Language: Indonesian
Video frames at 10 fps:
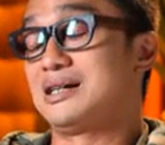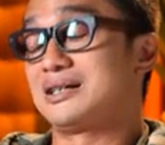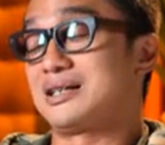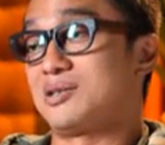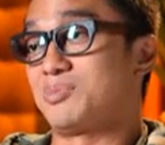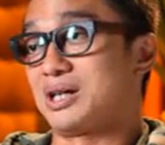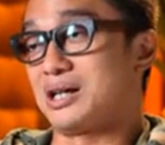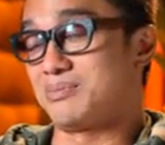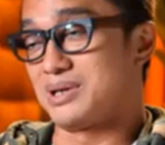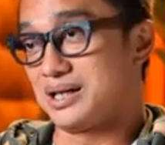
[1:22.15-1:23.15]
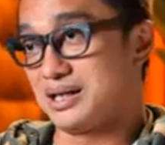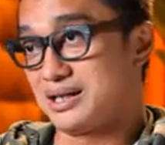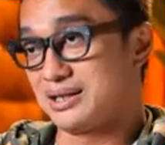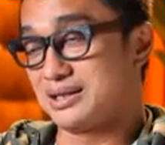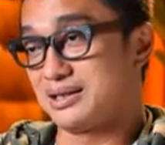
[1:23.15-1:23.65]
Seni
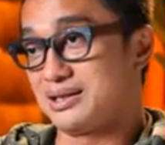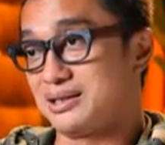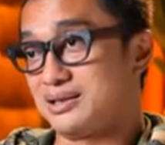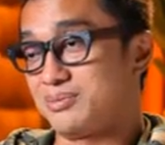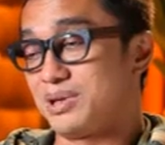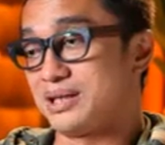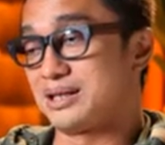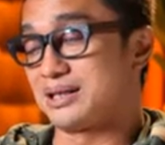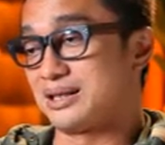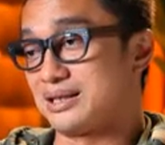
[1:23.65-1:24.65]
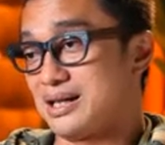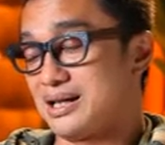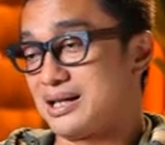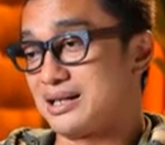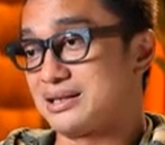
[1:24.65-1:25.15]
menggambar, seni belajar
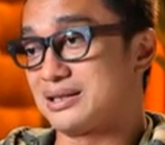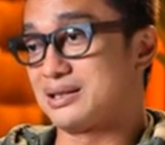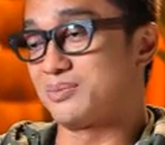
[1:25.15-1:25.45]
gitar, seni